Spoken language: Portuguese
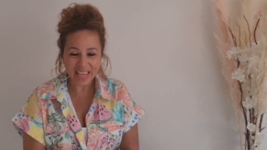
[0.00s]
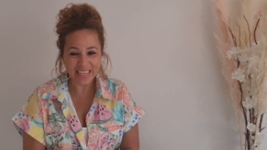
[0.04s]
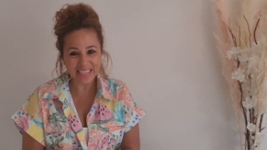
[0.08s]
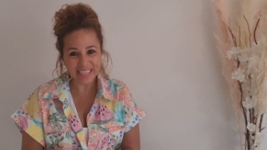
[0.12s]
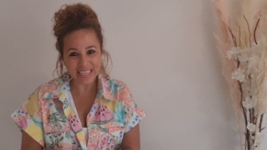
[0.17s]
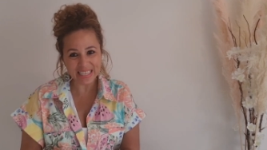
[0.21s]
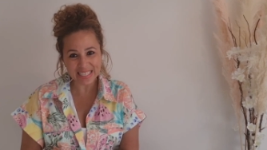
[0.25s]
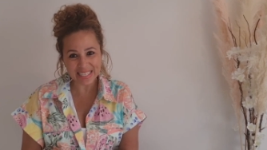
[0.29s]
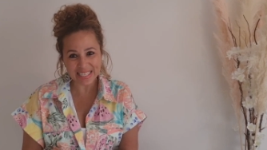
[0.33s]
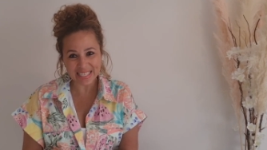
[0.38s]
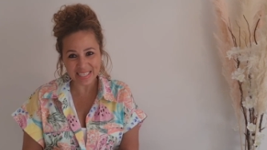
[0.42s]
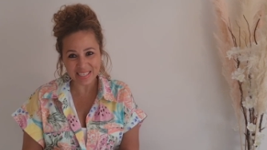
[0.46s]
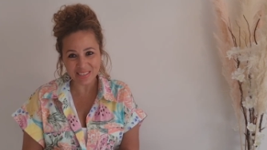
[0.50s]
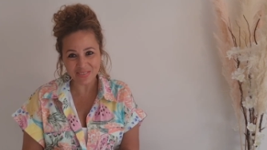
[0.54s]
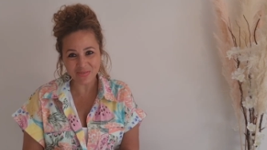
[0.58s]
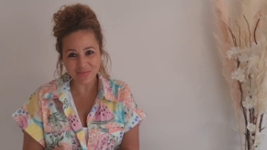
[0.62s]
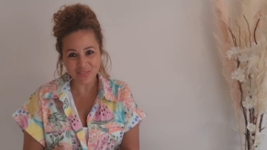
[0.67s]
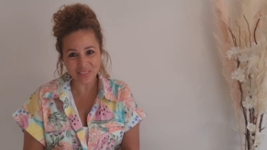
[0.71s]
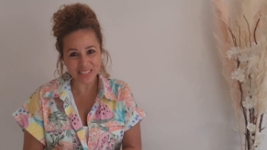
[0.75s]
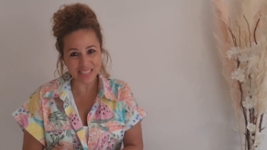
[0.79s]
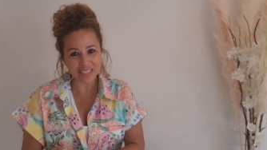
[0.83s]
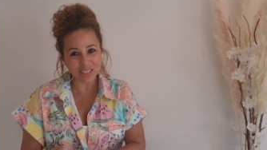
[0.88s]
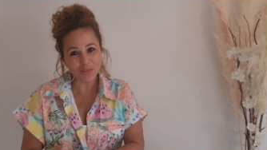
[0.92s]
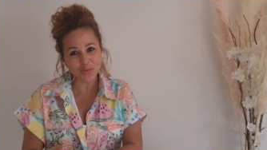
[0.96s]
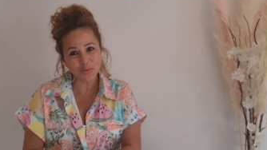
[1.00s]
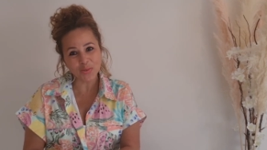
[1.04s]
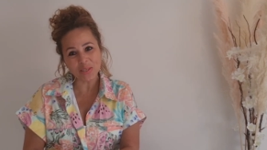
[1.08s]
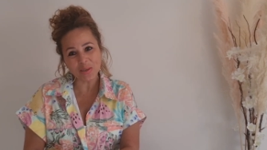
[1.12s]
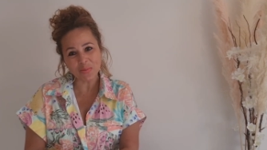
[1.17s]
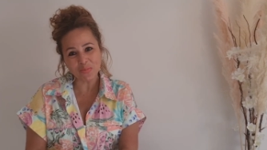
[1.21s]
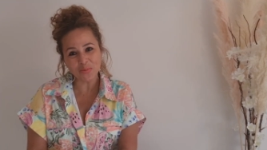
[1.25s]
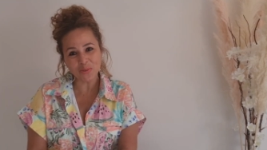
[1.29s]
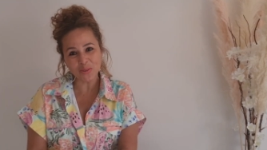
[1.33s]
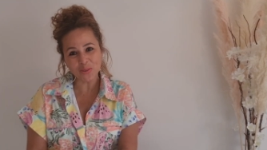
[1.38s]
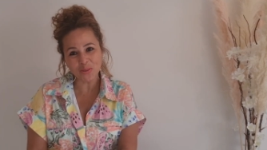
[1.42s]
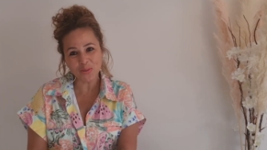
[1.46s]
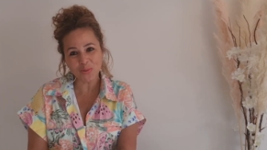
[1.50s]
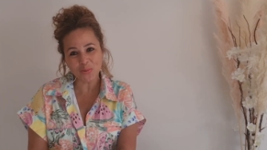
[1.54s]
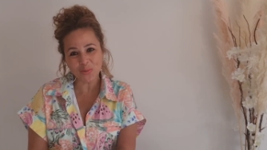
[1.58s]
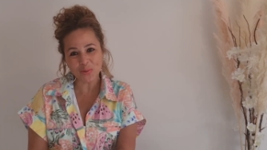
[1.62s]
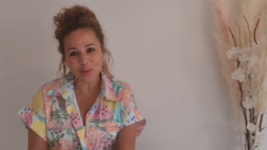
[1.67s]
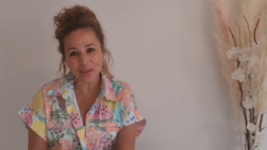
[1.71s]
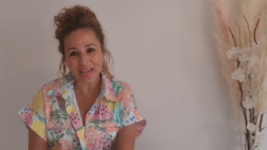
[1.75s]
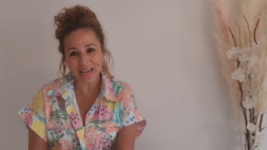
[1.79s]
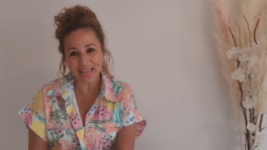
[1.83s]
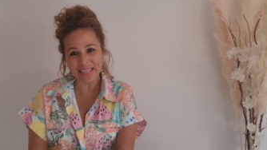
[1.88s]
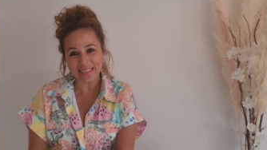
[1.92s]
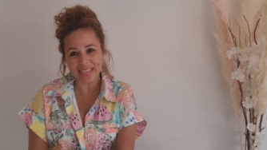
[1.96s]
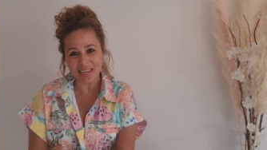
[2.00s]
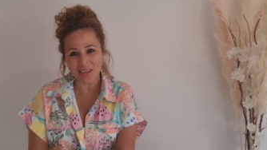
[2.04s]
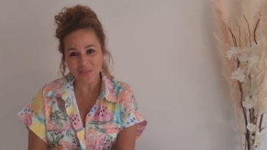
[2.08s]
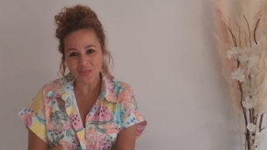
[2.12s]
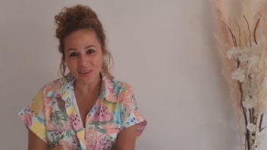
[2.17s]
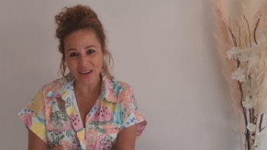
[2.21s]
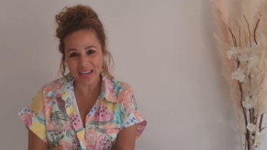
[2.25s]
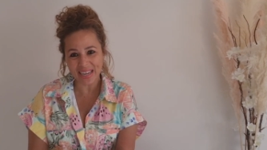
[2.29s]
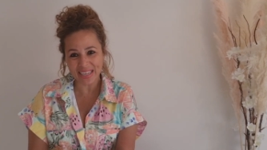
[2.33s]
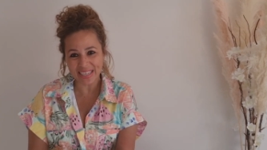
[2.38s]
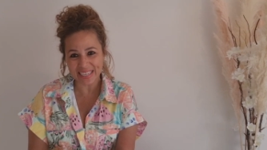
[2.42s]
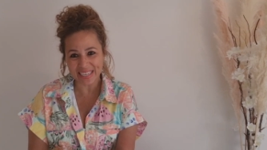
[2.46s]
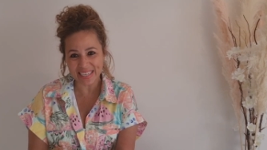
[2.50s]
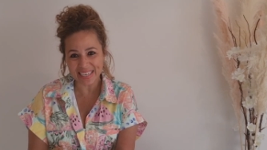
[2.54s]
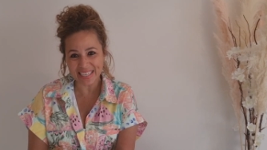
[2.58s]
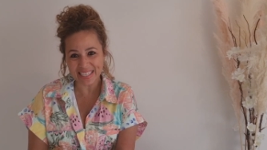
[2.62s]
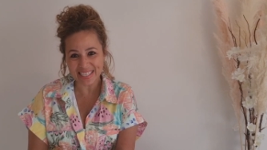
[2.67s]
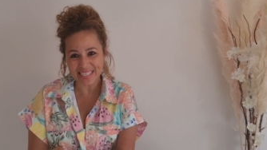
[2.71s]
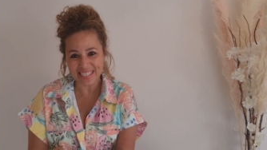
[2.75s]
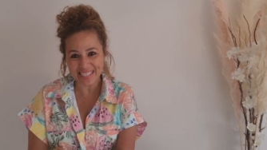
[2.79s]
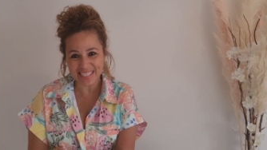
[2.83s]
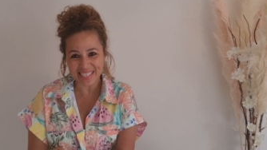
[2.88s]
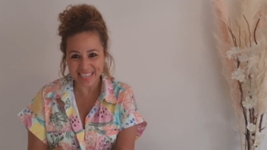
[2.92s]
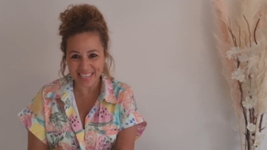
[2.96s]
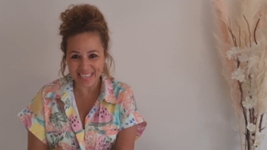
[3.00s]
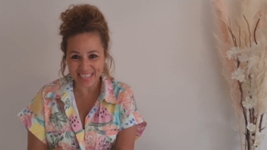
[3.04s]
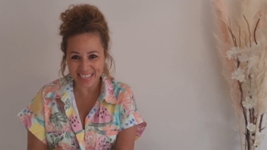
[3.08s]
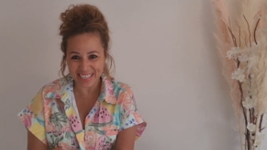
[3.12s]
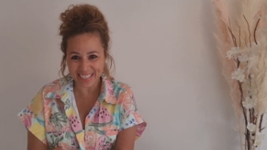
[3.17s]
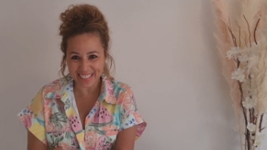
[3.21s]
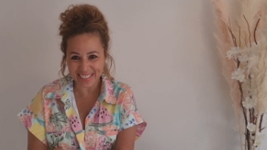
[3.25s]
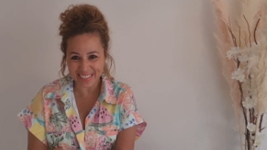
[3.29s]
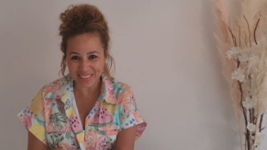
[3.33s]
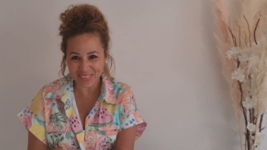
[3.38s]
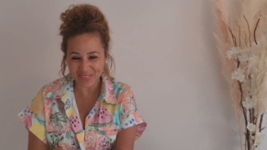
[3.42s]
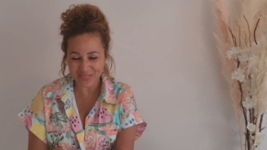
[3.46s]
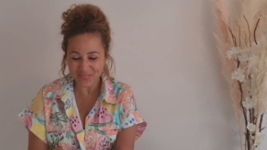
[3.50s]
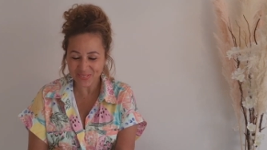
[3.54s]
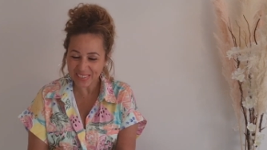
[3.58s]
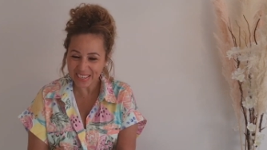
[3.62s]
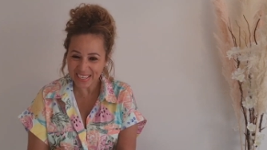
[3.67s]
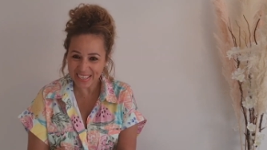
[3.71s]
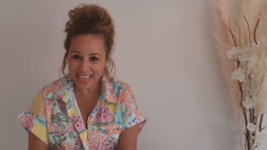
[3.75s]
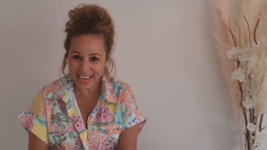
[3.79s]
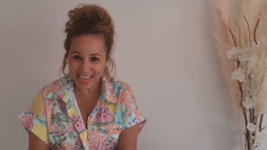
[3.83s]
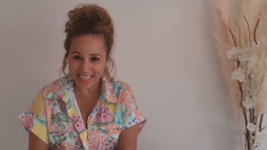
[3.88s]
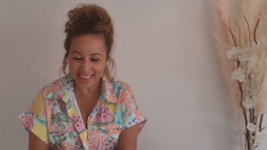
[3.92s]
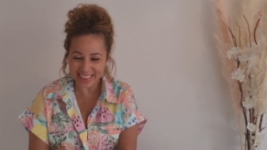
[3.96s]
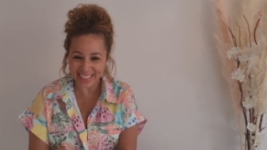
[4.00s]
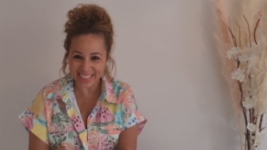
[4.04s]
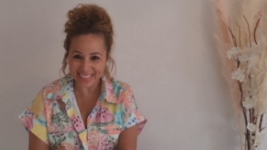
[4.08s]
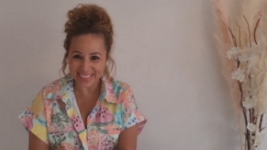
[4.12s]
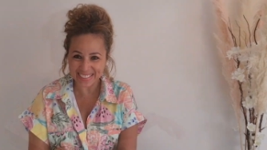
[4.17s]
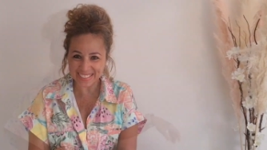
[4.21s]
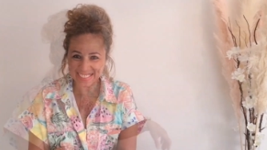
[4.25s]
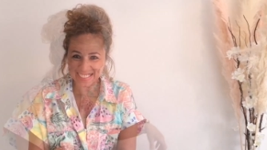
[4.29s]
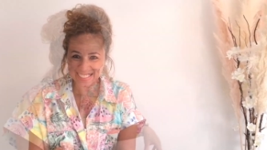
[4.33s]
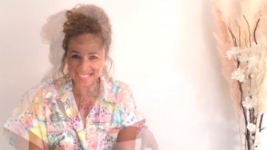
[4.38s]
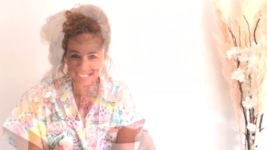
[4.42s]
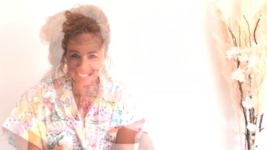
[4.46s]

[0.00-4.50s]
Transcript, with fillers: E assim você ajuda muito o canal a crescer. Obrigada!